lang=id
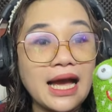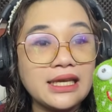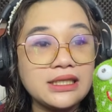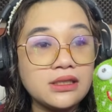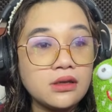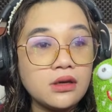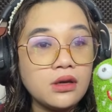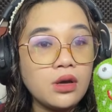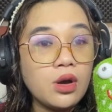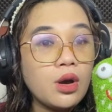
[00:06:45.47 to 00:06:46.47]
guys
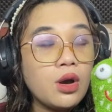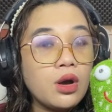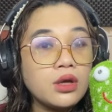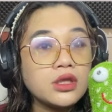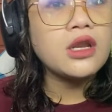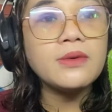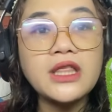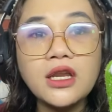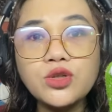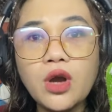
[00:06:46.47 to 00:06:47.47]

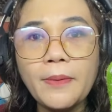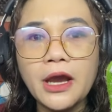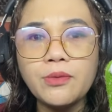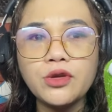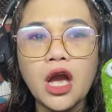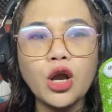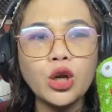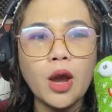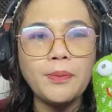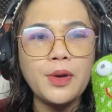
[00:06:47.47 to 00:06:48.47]
Mentari-mentari juga pengen punya Grab